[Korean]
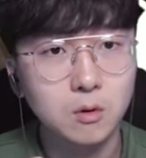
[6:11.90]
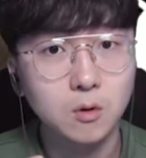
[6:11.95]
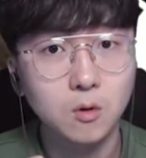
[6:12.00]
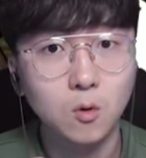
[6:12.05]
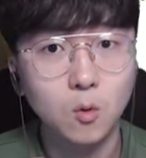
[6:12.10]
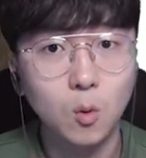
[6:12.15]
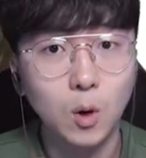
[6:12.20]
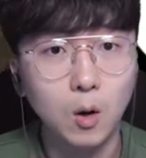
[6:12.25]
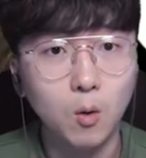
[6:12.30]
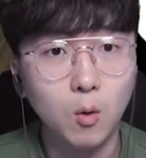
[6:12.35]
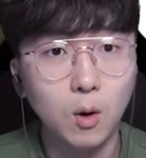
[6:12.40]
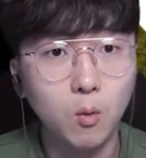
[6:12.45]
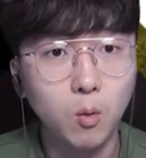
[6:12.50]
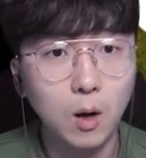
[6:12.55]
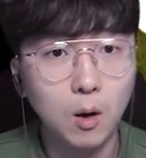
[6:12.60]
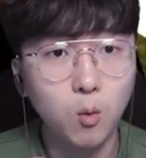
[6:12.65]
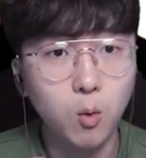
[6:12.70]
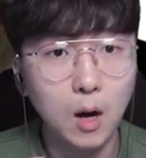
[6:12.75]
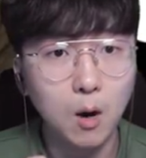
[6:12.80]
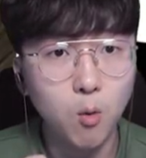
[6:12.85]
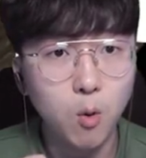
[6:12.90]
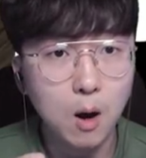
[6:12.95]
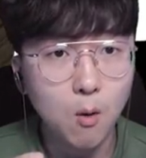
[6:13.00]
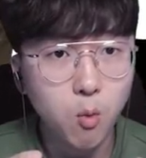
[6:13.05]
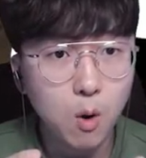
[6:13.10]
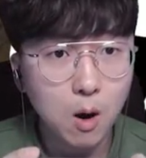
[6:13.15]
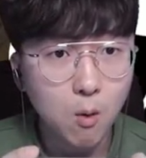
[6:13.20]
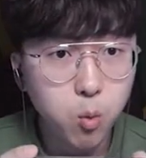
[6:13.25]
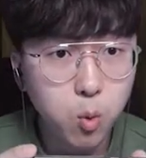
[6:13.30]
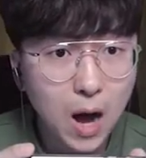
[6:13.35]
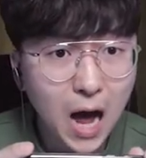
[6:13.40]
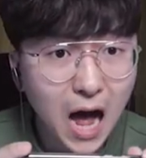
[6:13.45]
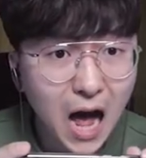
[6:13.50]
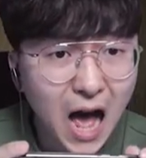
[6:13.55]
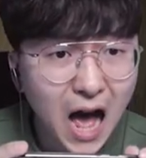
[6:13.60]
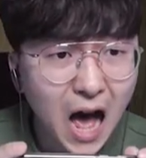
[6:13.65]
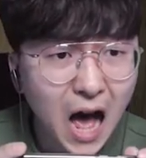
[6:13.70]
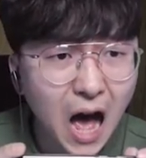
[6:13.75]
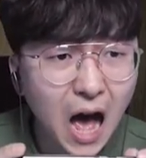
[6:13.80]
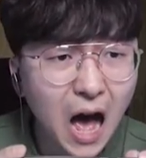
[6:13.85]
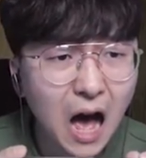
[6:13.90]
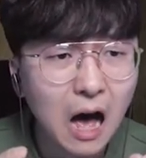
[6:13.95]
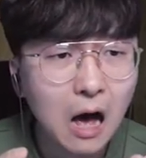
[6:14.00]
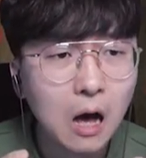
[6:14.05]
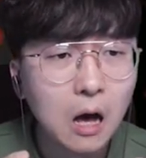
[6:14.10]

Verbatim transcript: 와, 와, 와, 와, 와, 와, 와!